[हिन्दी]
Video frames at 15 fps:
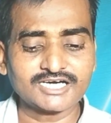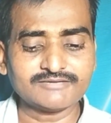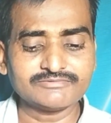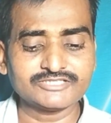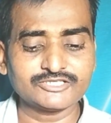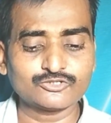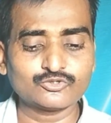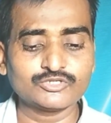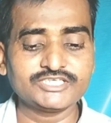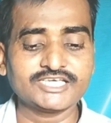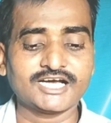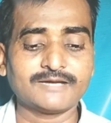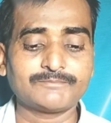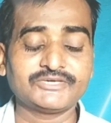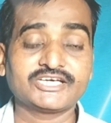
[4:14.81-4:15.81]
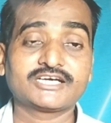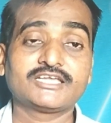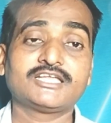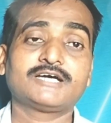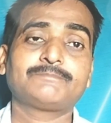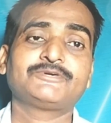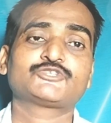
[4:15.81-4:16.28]
अब देखो यहाँ पे
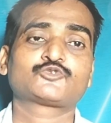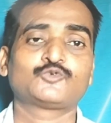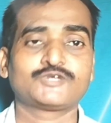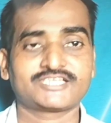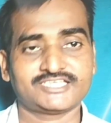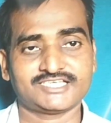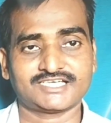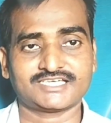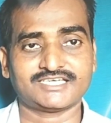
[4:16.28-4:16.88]
अगला पेज खुल के